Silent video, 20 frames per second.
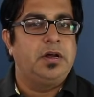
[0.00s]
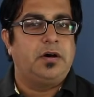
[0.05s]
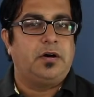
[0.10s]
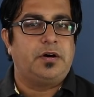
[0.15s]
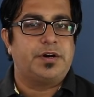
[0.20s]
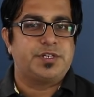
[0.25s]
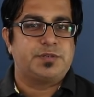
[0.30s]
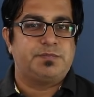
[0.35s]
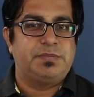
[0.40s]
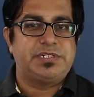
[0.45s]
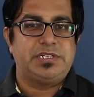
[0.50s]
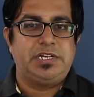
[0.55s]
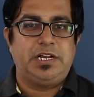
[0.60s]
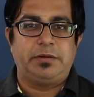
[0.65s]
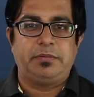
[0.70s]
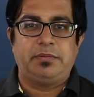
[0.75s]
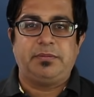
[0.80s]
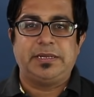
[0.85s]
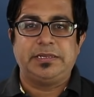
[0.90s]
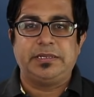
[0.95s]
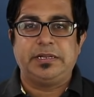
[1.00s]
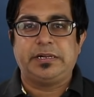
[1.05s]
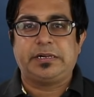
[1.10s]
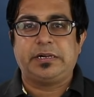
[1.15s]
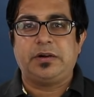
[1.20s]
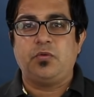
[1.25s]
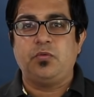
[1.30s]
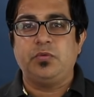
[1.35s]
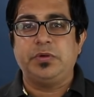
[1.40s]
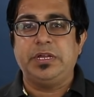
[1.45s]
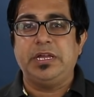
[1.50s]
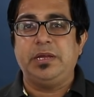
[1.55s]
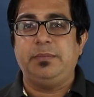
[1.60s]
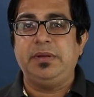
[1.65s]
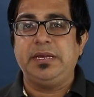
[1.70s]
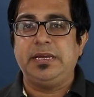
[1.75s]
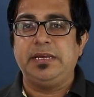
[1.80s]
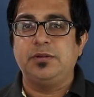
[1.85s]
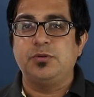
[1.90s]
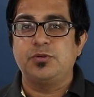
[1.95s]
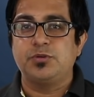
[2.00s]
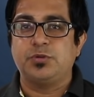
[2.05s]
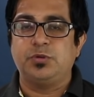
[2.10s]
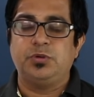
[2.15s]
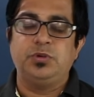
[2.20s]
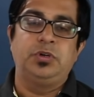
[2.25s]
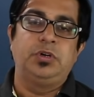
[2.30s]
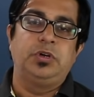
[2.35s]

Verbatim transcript: और स्पेशली अगर मैं बात कर रहा हूँ गेमिंग की दोस्तों